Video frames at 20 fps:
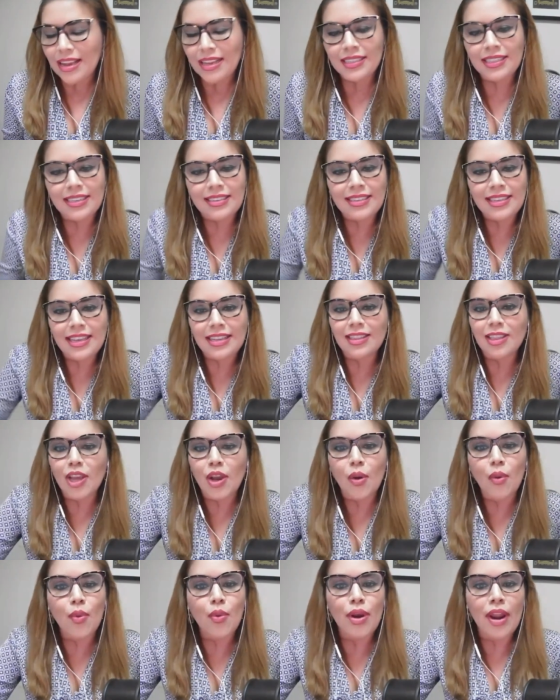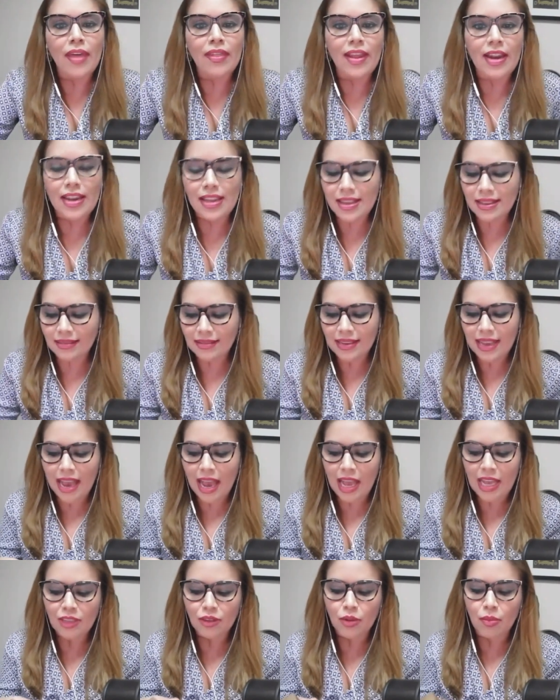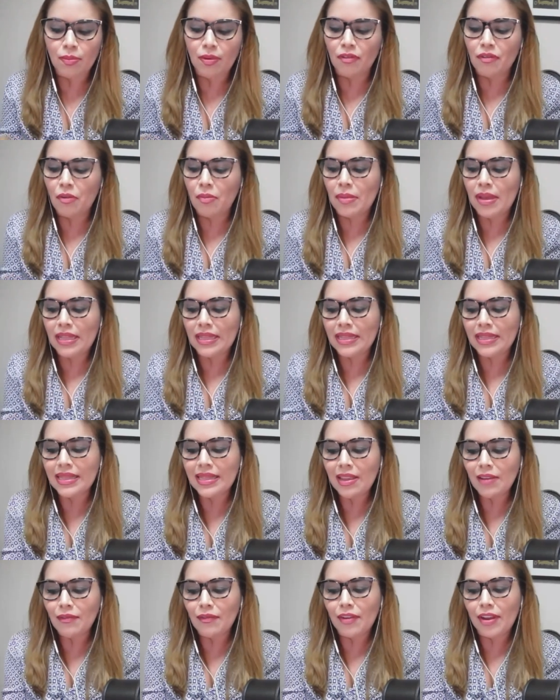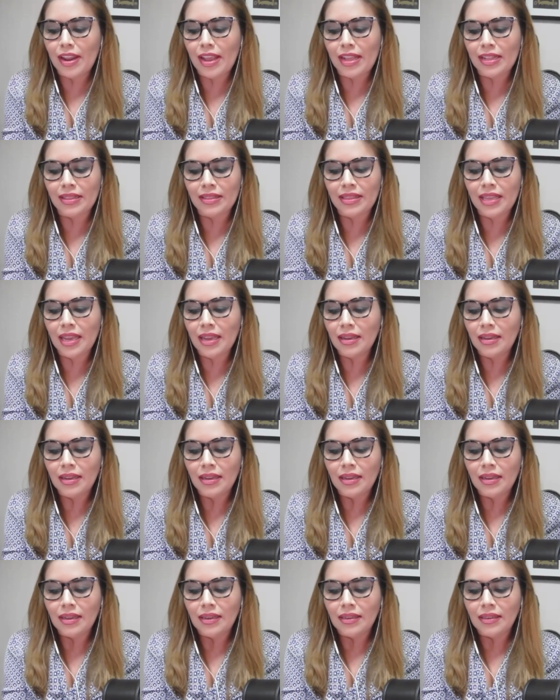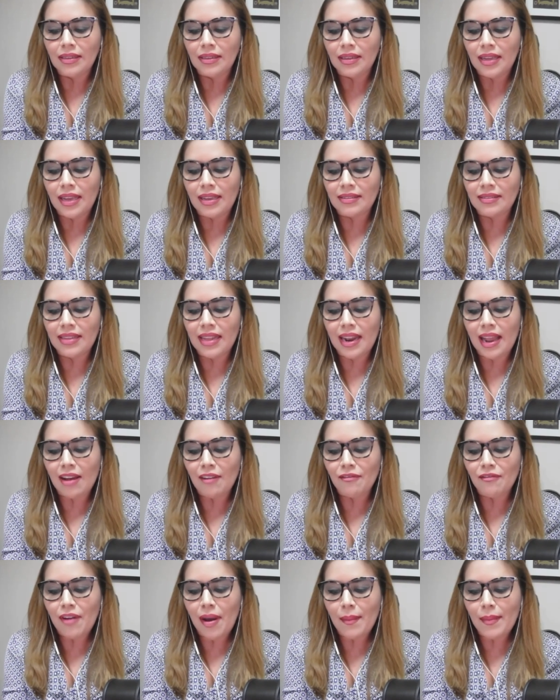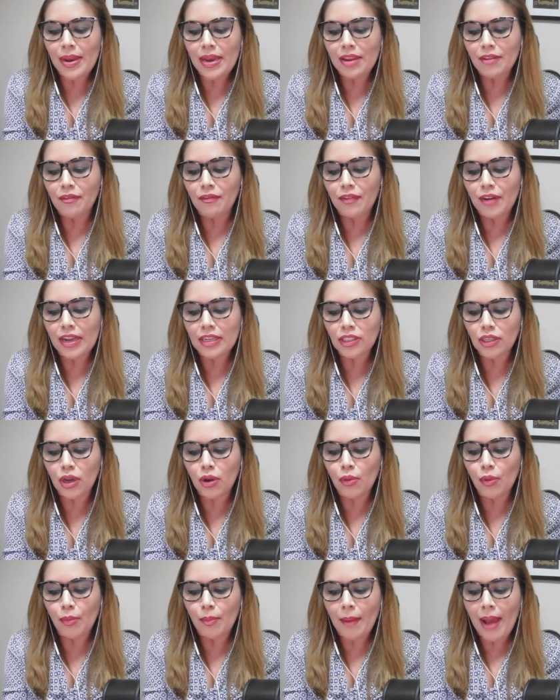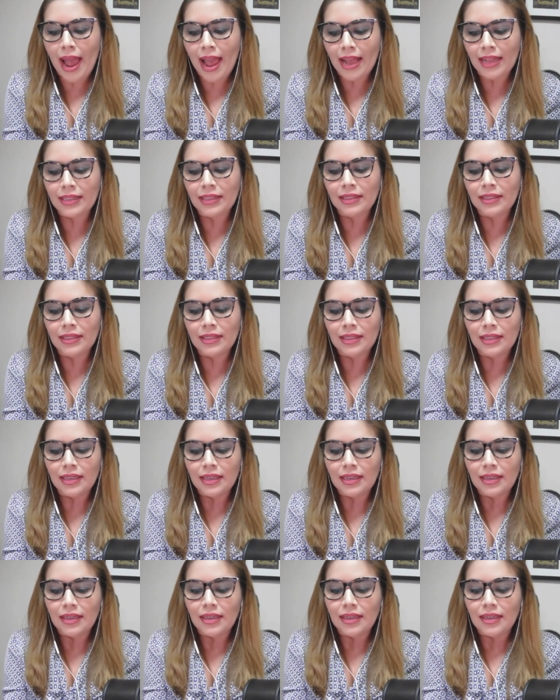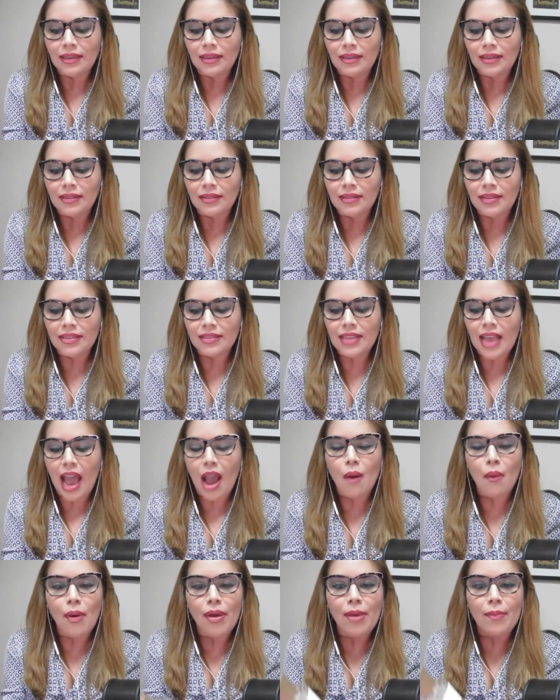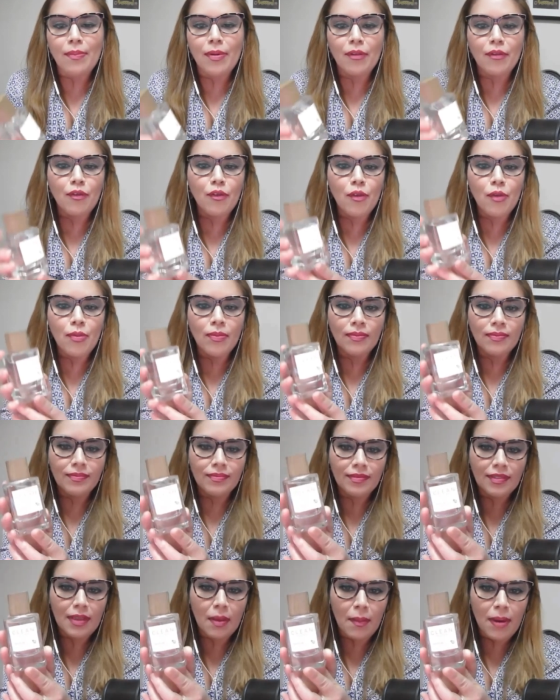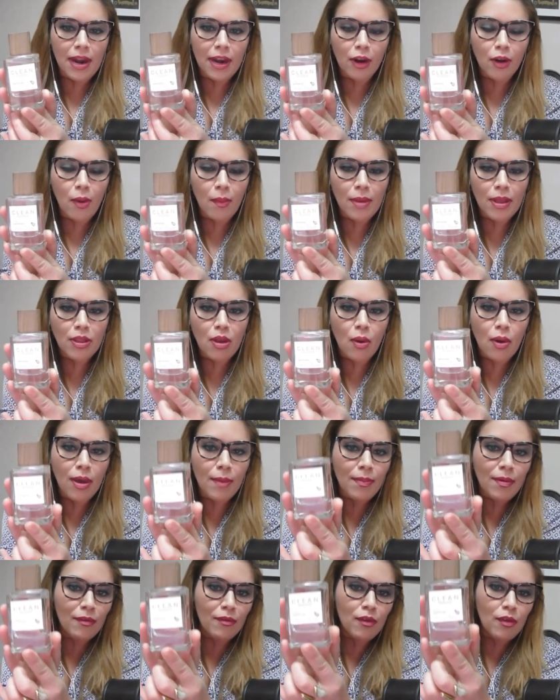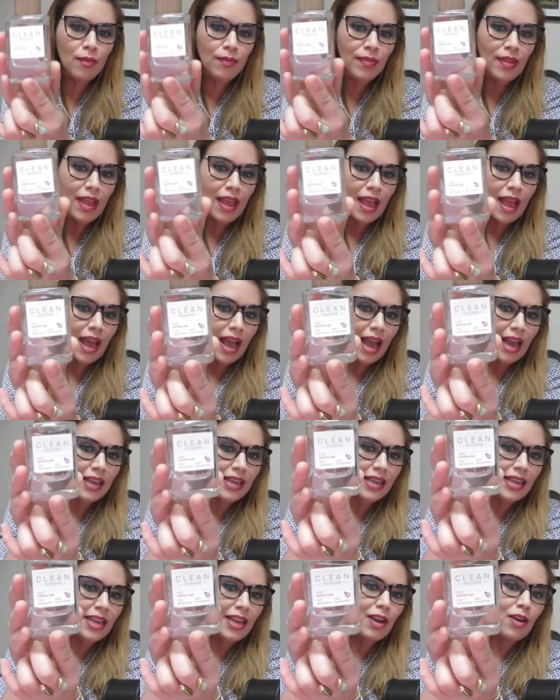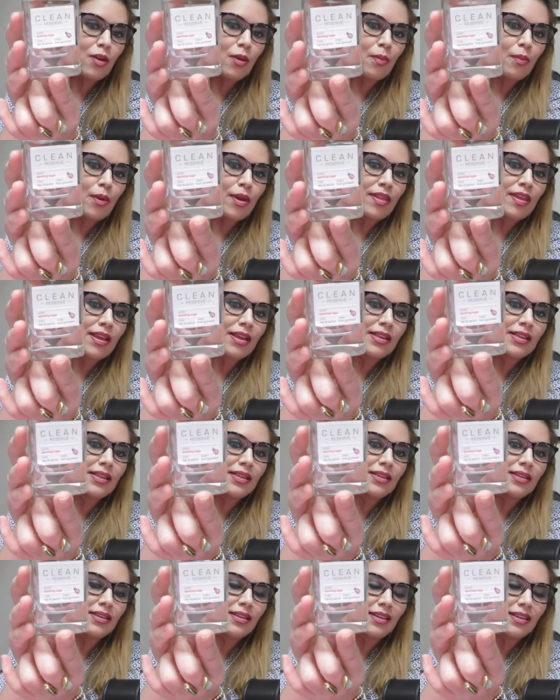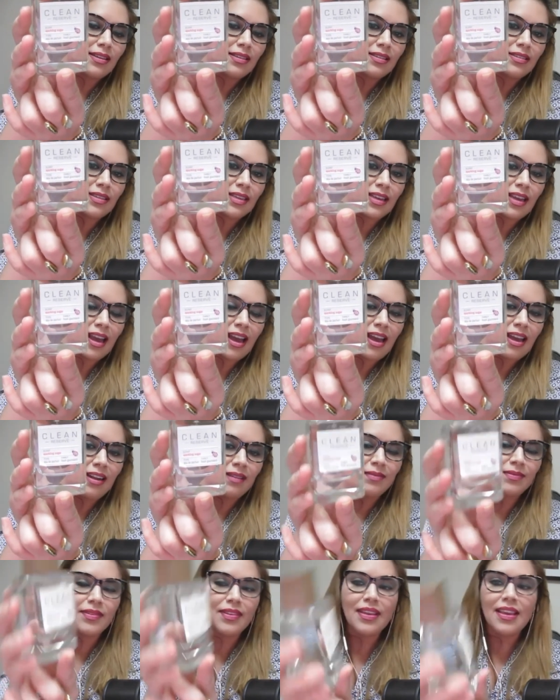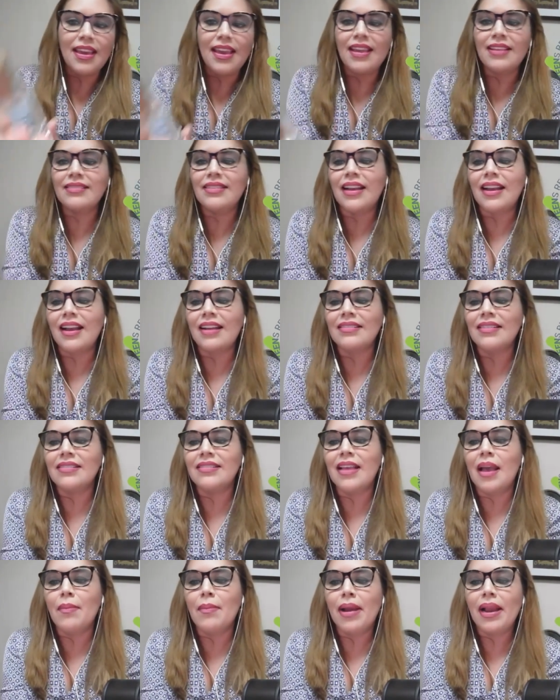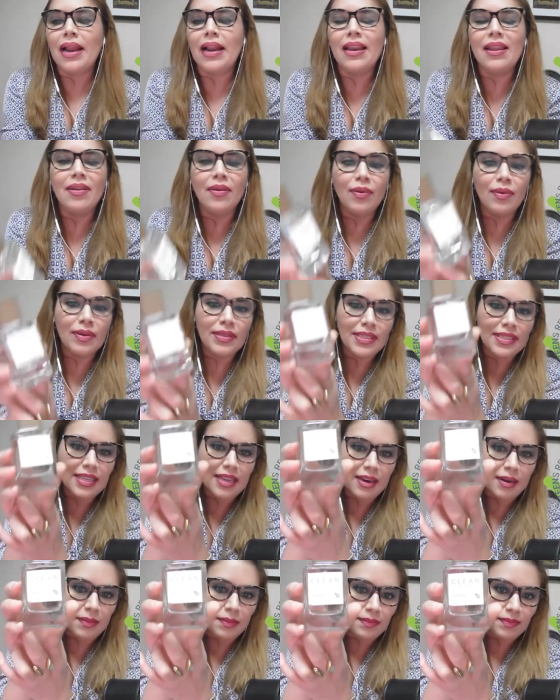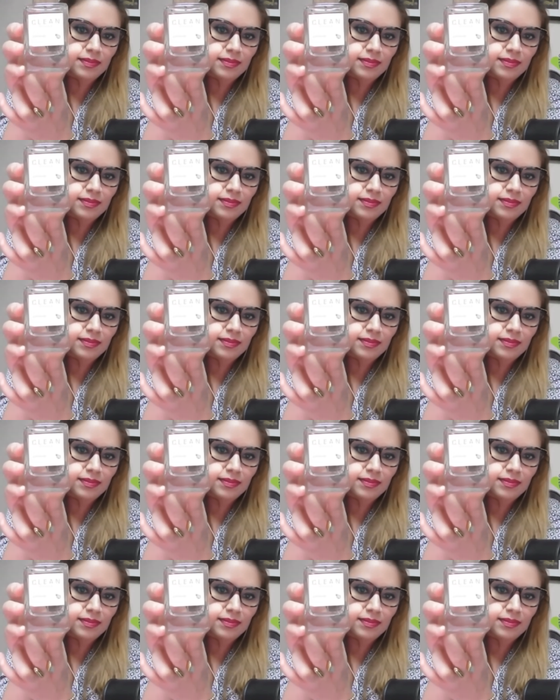se siente una delicia, es un perfume diferente, es de la Family Fresh Gourmand, es agua de perfume, siempre les recomiendo agua de perfume, aquí lo pueden Checar Esta casa se llama Clean Reserve.